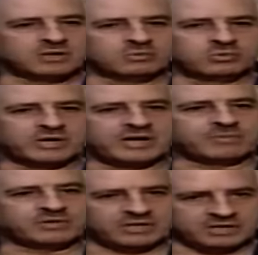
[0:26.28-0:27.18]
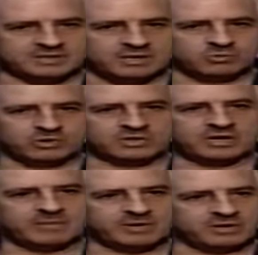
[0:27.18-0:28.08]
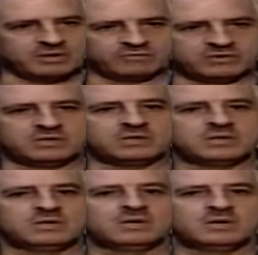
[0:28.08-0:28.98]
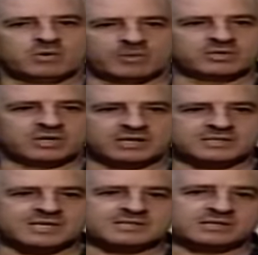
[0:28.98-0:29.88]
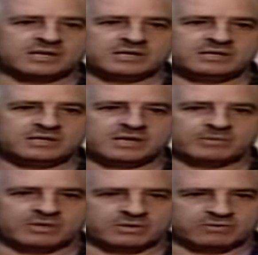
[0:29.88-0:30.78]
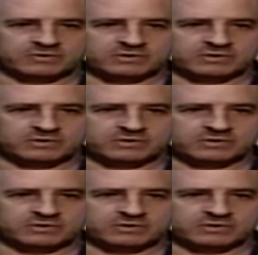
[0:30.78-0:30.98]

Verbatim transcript: ترك بهيج أبو حمزة وآخرين من الاشتراكية رغم التحقيق بعد استجواب دام ساعات